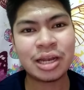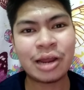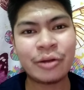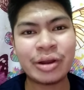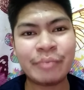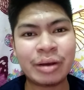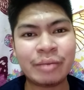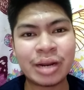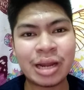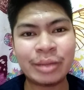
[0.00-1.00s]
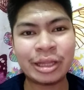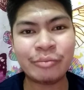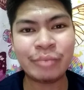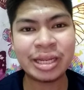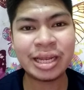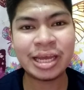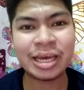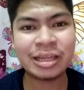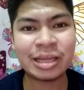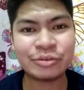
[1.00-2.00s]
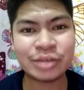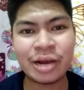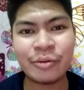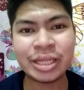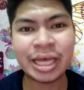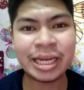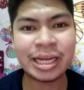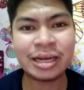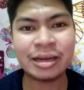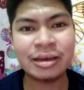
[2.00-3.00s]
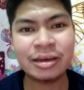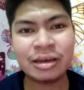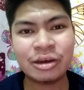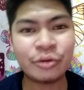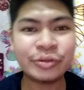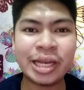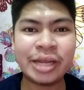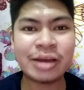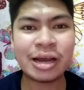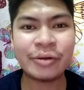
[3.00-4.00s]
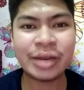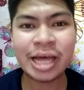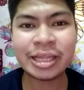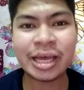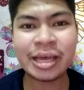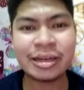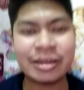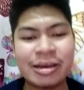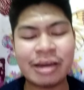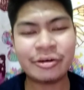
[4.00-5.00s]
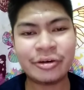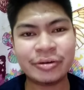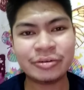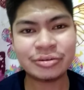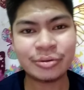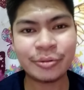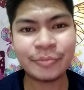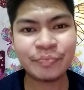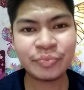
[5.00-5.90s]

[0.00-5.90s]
Lalo na pag marami tayong binili, tapos gagawa tayo ng konti lang gagawin natin, ganon. So,